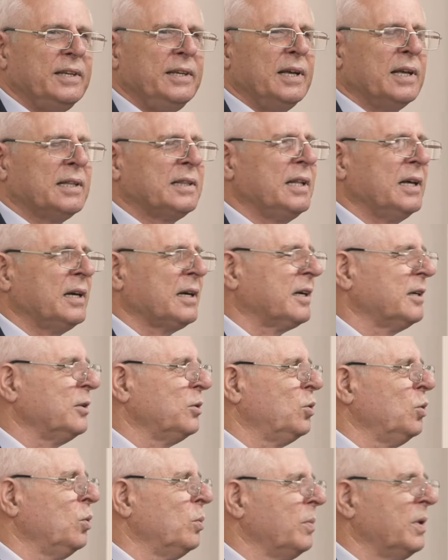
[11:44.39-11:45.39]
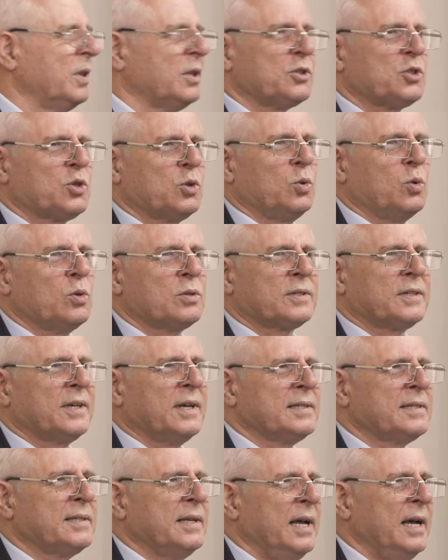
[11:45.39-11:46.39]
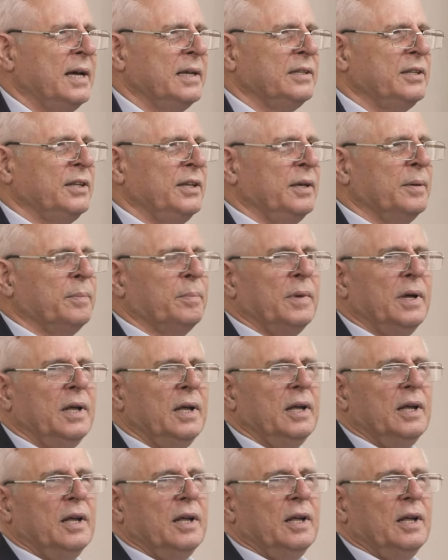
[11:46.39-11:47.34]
И я так думал, что сказать им –